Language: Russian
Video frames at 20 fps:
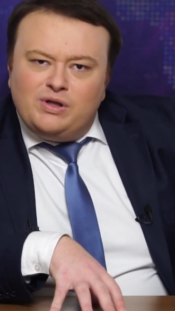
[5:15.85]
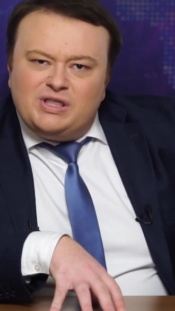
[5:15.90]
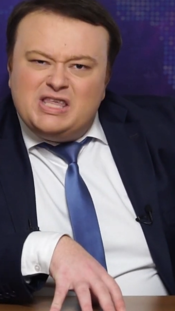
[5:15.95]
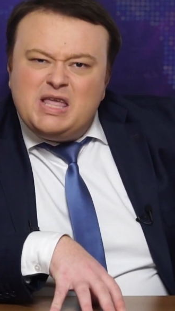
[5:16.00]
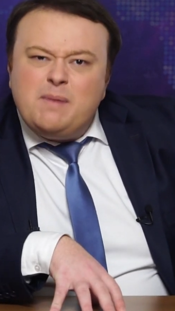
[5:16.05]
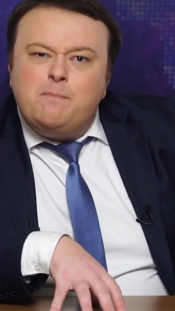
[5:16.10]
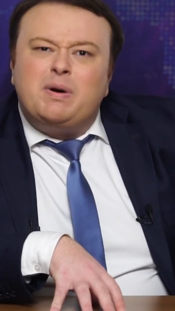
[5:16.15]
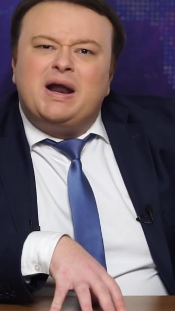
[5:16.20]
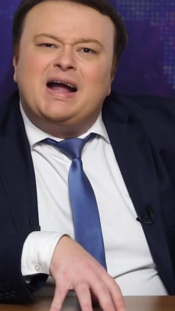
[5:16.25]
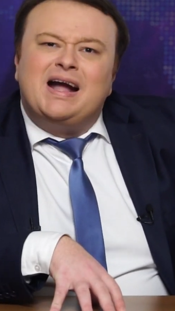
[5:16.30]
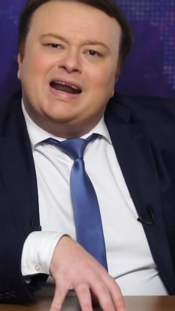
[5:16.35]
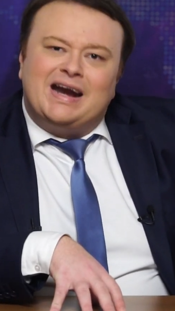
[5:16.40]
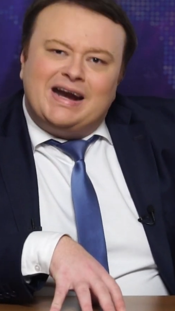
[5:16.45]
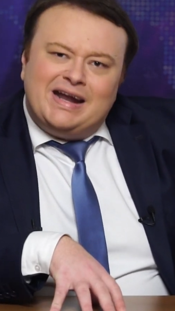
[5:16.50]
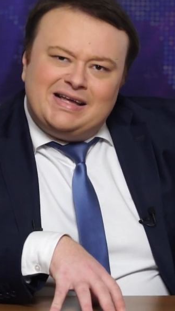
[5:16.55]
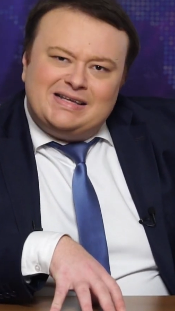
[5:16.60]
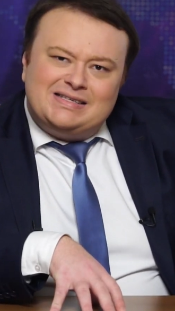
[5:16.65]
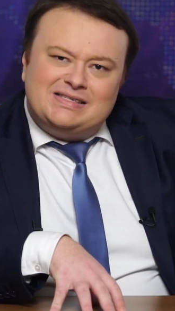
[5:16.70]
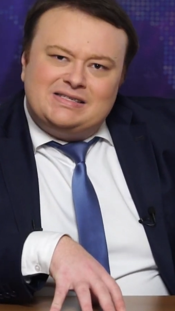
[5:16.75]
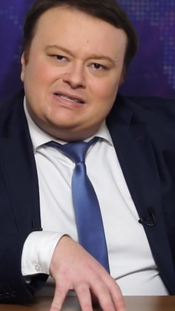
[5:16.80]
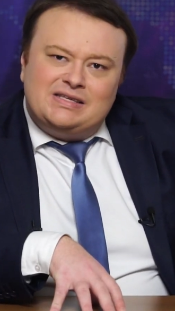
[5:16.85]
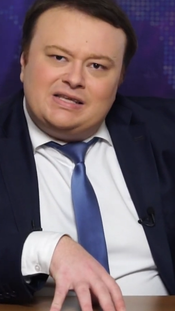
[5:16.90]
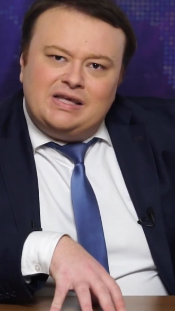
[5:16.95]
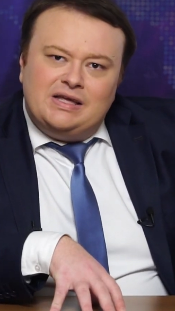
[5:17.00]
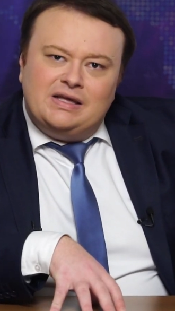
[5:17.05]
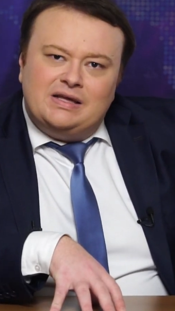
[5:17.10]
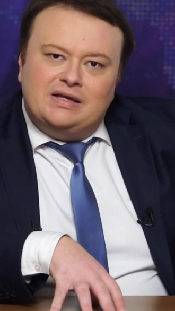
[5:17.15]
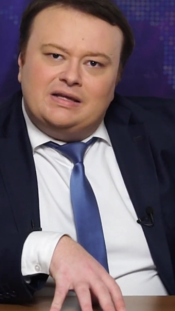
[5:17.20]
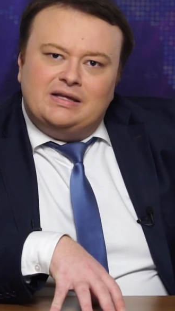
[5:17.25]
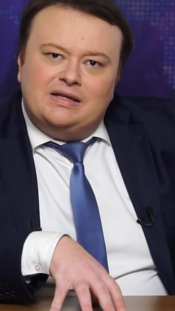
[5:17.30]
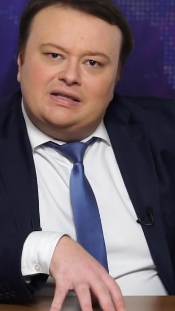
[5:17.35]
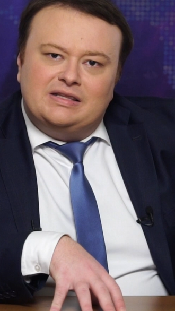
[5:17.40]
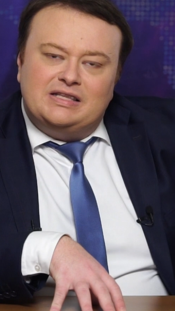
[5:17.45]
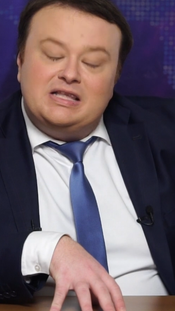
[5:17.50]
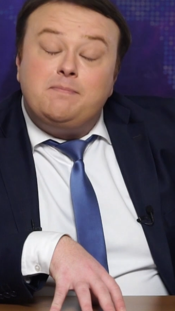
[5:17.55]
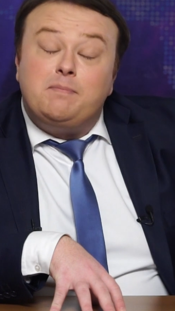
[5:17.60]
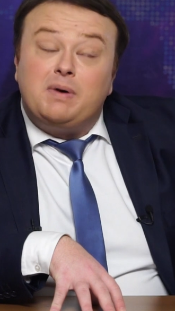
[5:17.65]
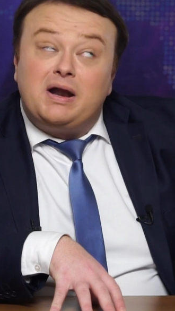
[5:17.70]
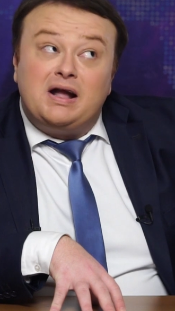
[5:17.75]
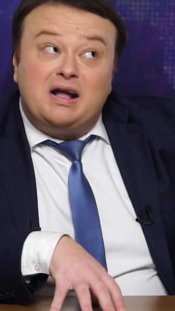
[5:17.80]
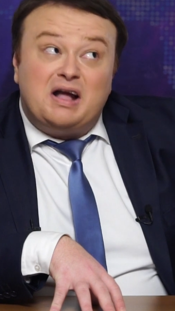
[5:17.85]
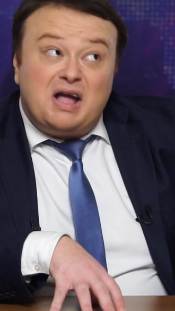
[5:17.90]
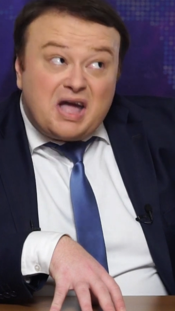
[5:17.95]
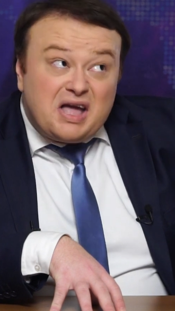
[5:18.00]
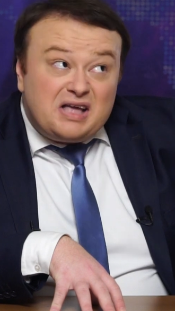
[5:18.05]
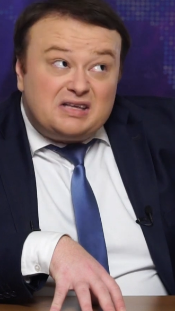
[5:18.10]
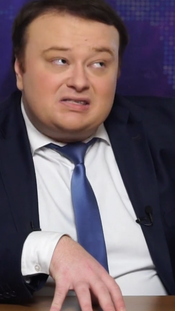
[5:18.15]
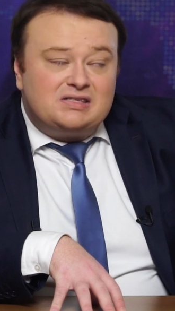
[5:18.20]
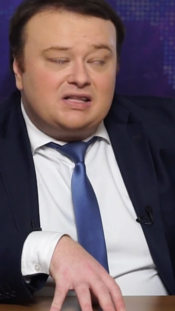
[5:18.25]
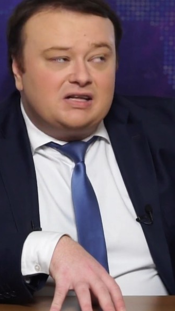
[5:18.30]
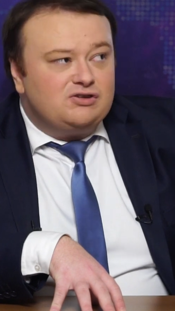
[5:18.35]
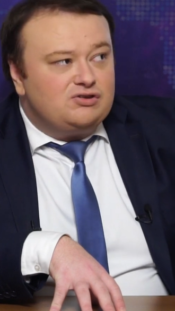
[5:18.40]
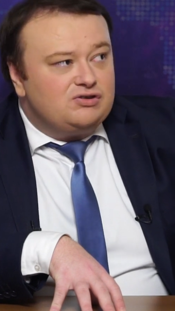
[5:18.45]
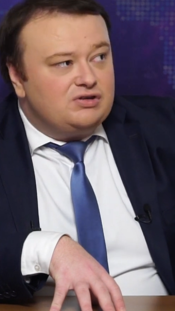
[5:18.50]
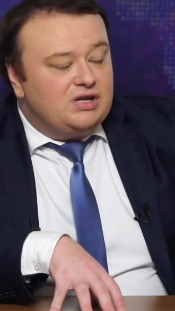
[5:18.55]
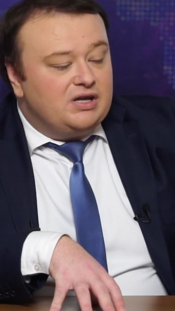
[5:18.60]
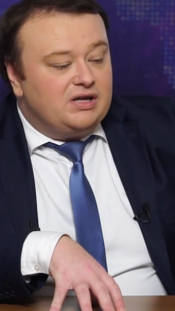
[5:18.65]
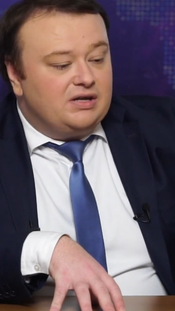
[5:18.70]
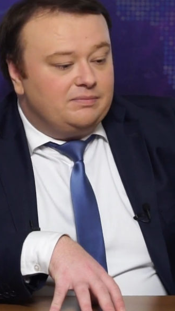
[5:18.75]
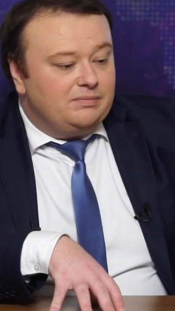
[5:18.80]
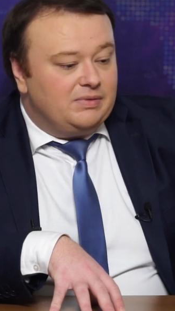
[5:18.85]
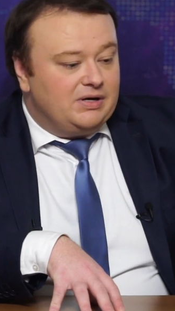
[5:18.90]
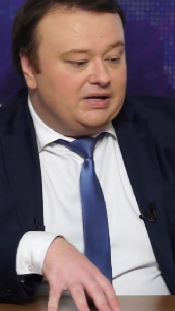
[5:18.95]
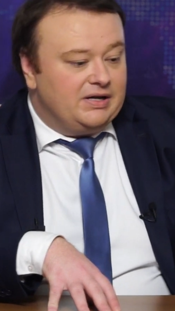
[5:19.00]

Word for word: не прогресс, не прогресс точнее.